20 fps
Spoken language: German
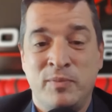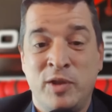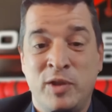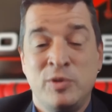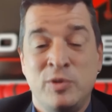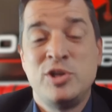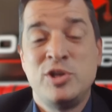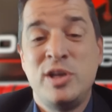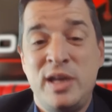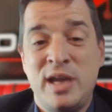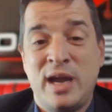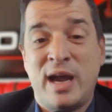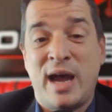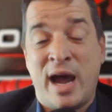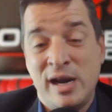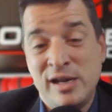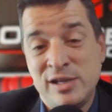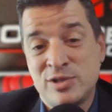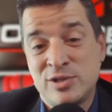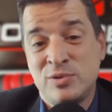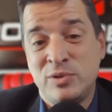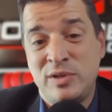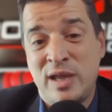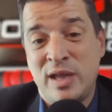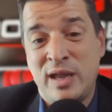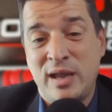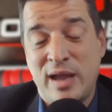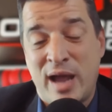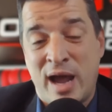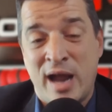Ich wünsche dir alles
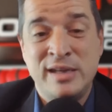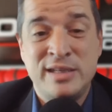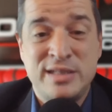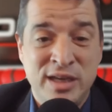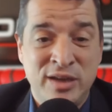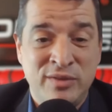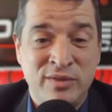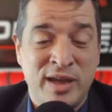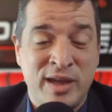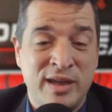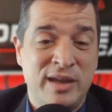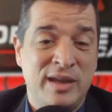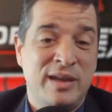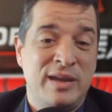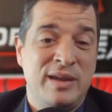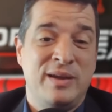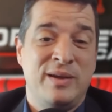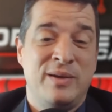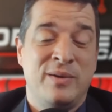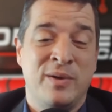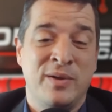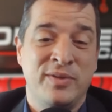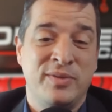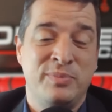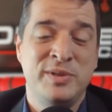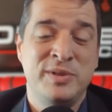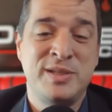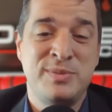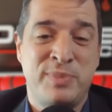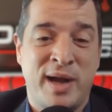Gute, alles Liebe
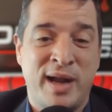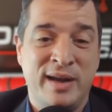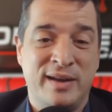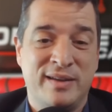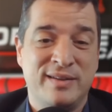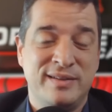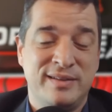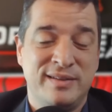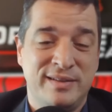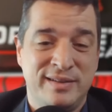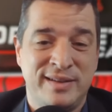und bis bald.